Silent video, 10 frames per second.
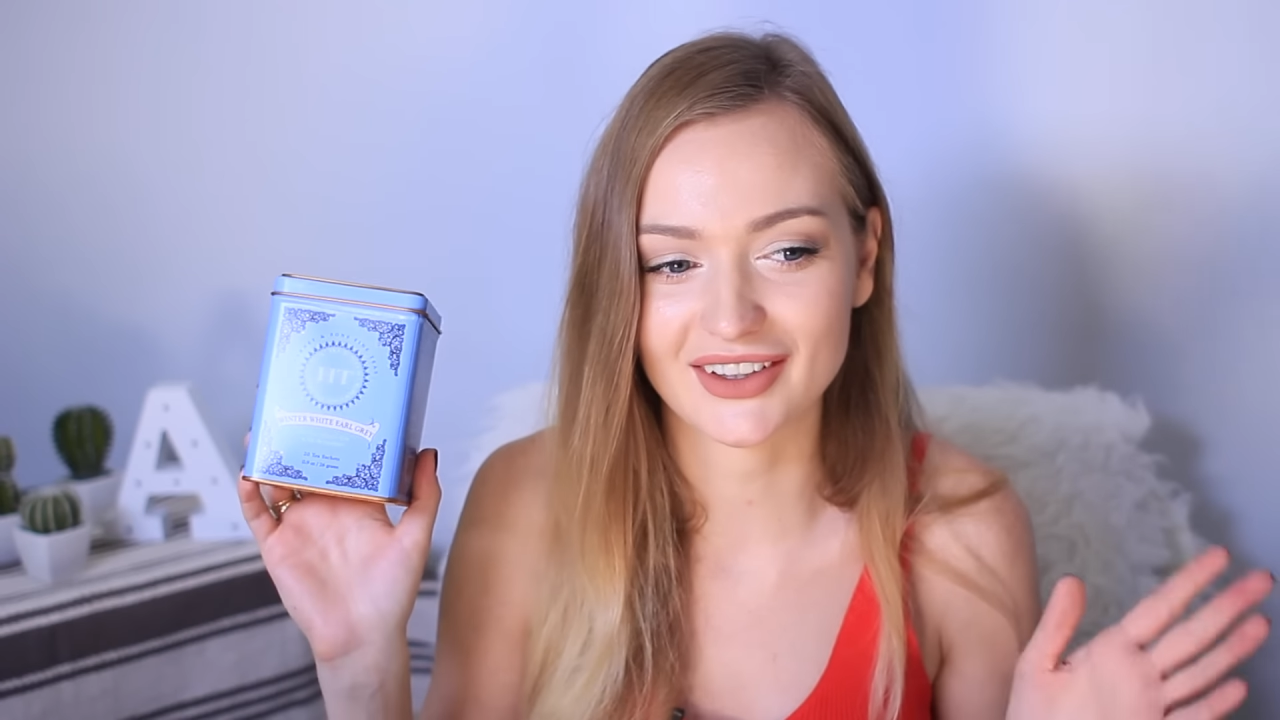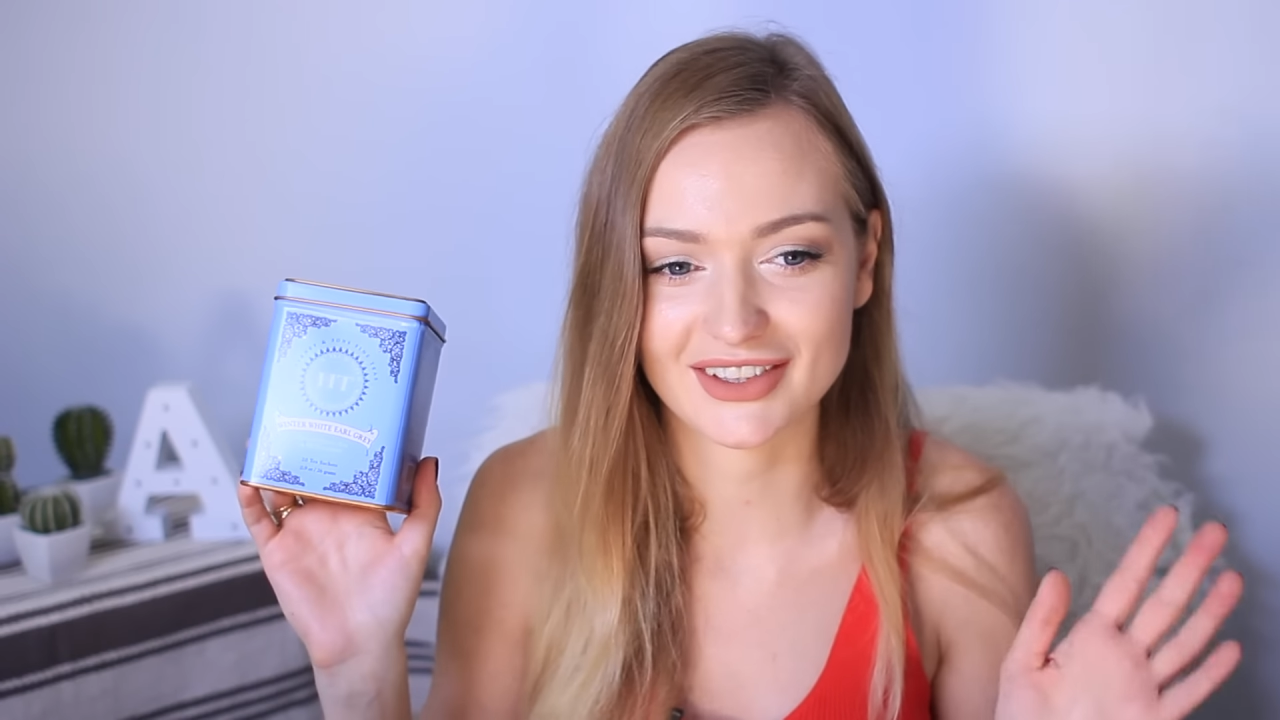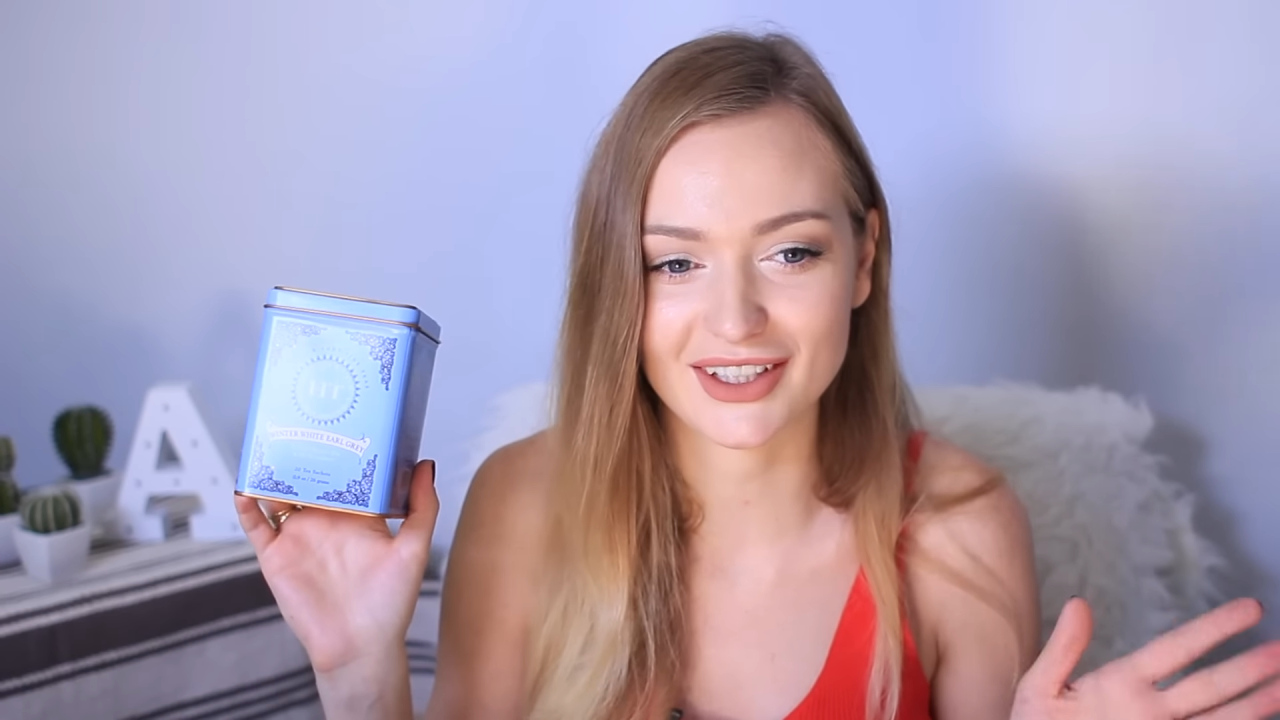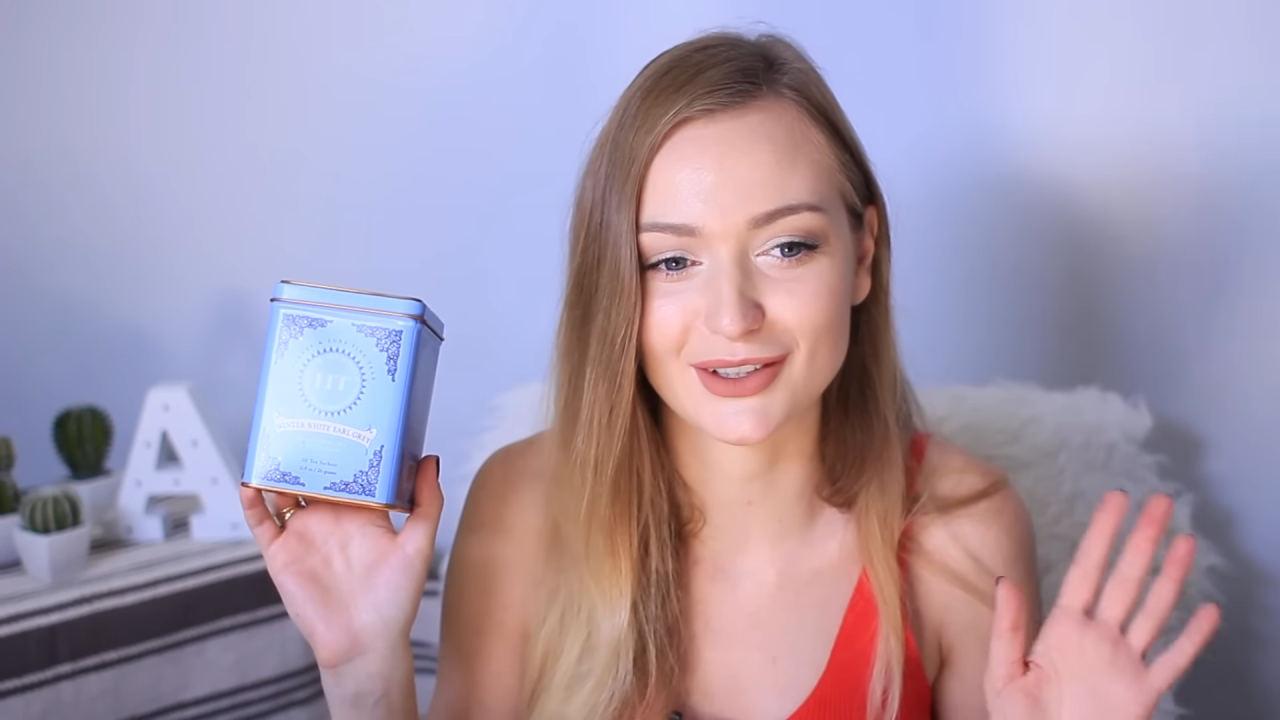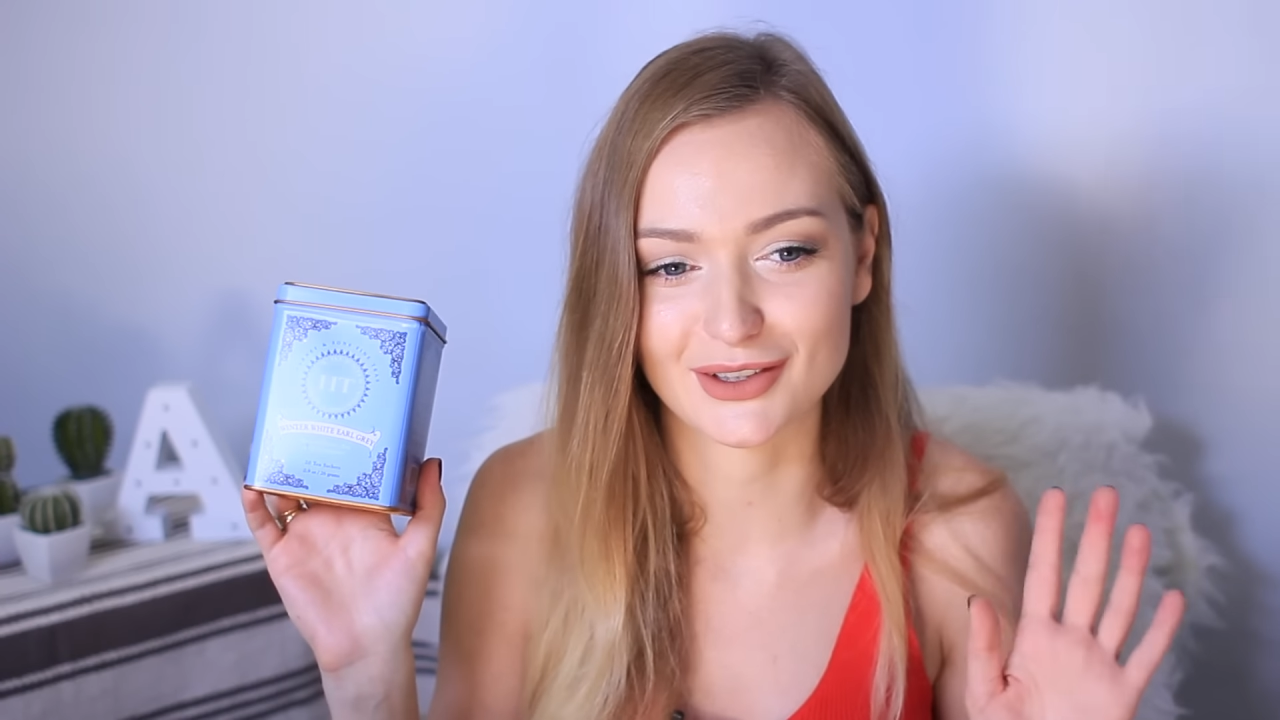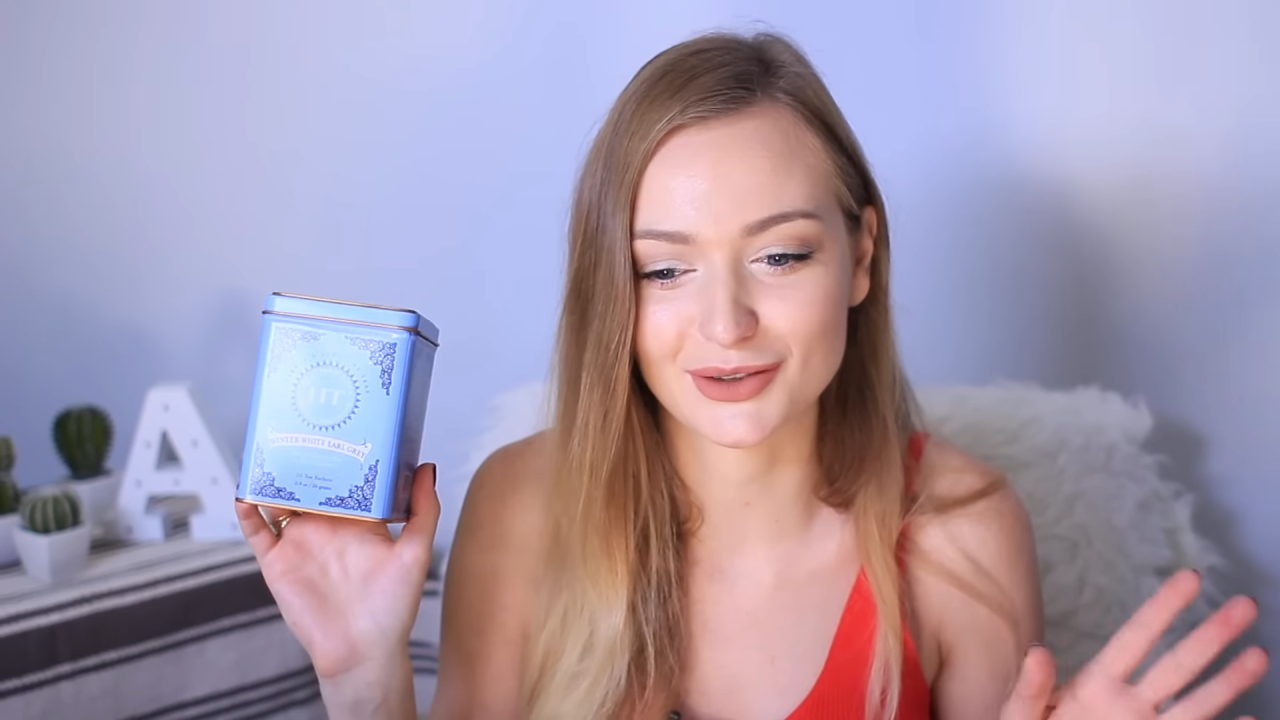на всякий